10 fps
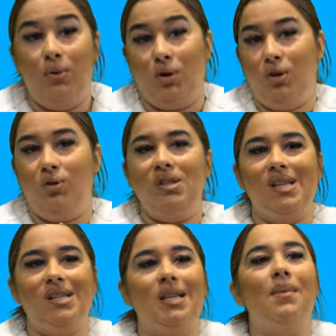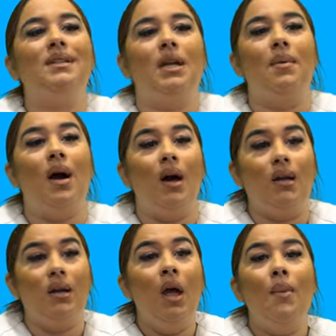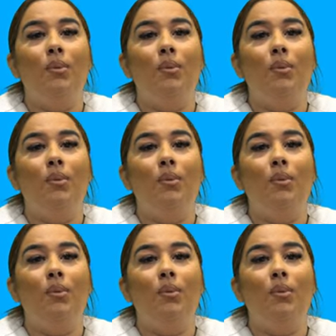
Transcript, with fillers: porque yo necesitaba trabajar.